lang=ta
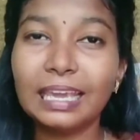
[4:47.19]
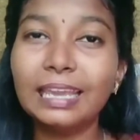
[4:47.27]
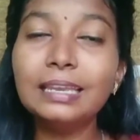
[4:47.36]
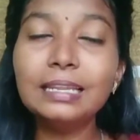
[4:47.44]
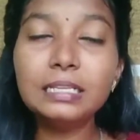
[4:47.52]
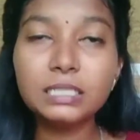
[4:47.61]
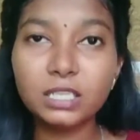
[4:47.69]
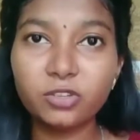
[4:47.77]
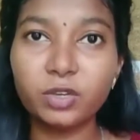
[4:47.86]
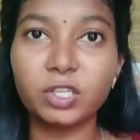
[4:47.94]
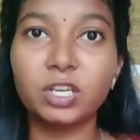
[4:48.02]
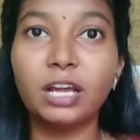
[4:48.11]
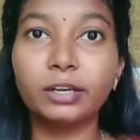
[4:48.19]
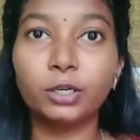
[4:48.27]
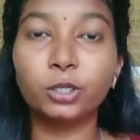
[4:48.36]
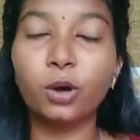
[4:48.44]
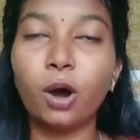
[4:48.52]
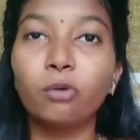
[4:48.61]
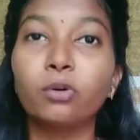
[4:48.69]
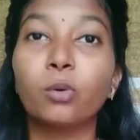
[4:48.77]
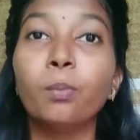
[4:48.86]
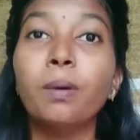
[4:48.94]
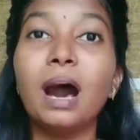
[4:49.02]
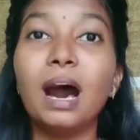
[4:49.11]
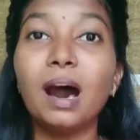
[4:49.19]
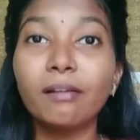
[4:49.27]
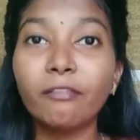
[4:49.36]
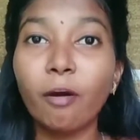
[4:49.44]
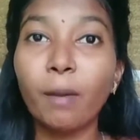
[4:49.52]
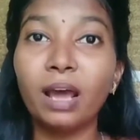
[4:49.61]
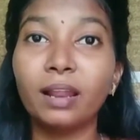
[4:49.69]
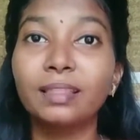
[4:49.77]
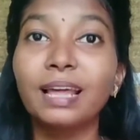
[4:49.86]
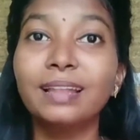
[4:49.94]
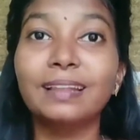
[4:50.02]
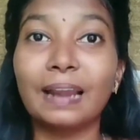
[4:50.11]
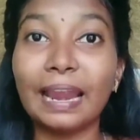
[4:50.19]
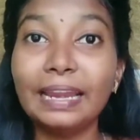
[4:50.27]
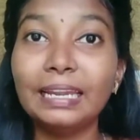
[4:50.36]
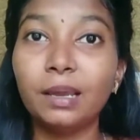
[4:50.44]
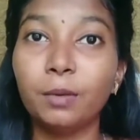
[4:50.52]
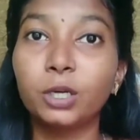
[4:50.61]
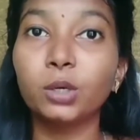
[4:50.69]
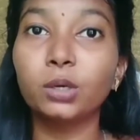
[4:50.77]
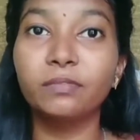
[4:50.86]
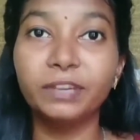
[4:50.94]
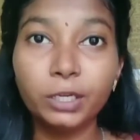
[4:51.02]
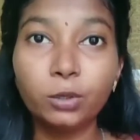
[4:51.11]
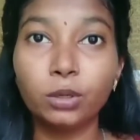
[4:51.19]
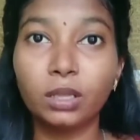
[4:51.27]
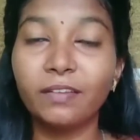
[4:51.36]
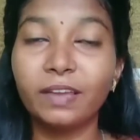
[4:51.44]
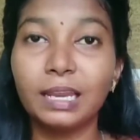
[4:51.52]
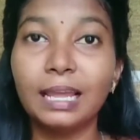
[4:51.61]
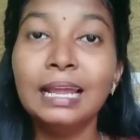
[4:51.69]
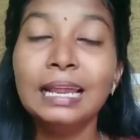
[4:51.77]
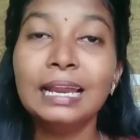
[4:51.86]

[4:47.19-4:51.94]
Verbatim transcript: என்ன சுச்சுவேஷனா இருக்கட்டும் அவங்க ரொம்ப ஆர்வமா இருந்தா அந்த ரைட்டிங்கை மட்டும் அவங்க விட்டு கொடுக்கவே இல்லை